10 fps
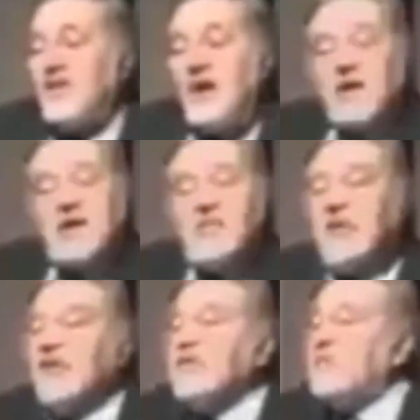Hata
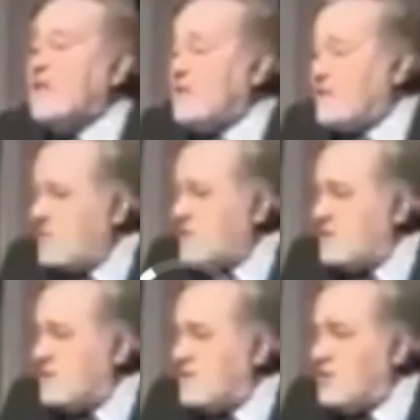kabul
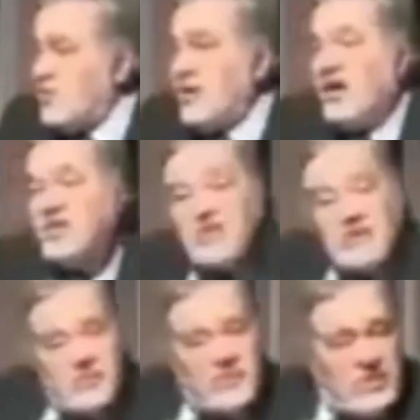etmez. Çok
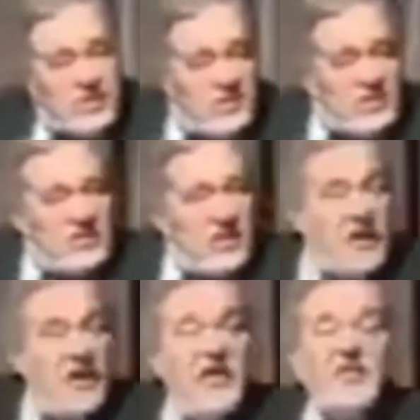açık bir
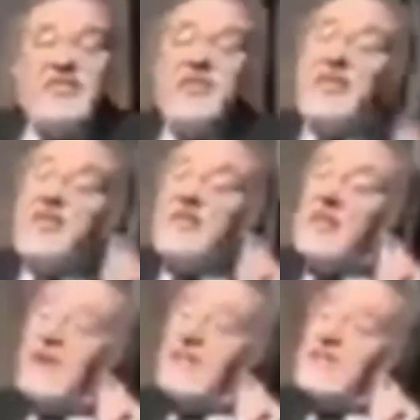şeydir.
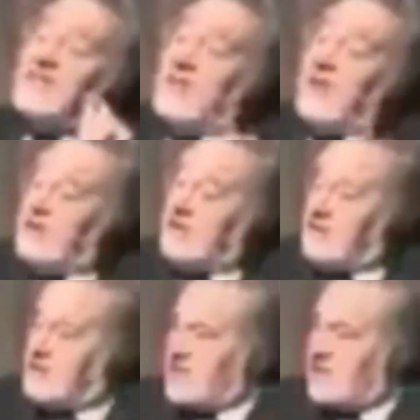Şehrin adını
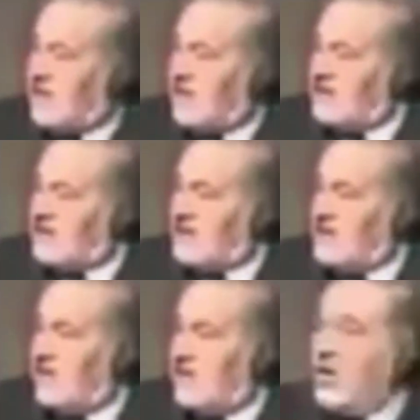yanlış
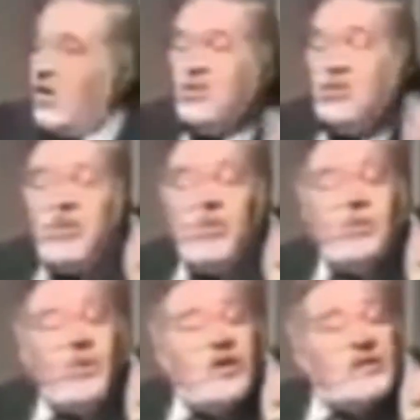yazarsın.
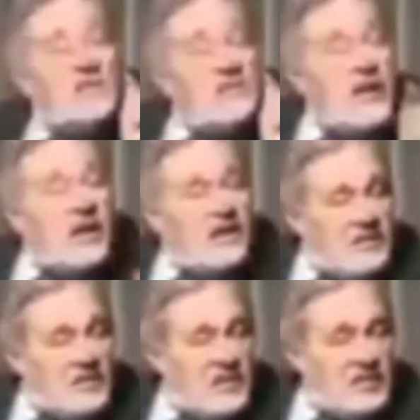Köyün adını
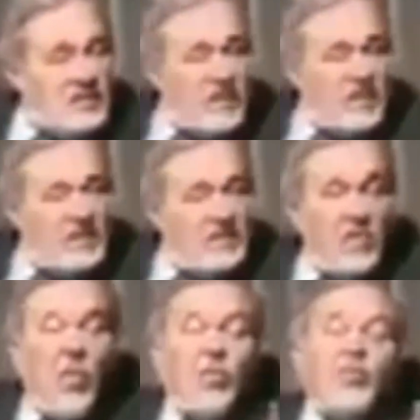yanlış
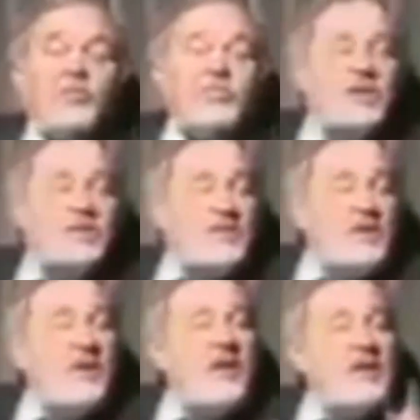yazarsın,
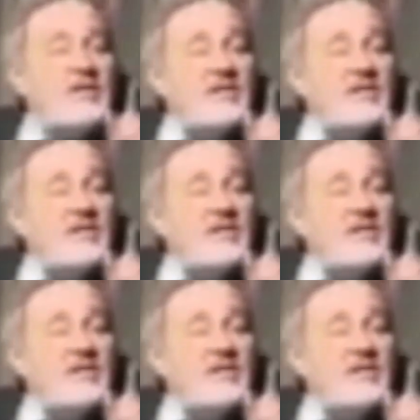okunmaz.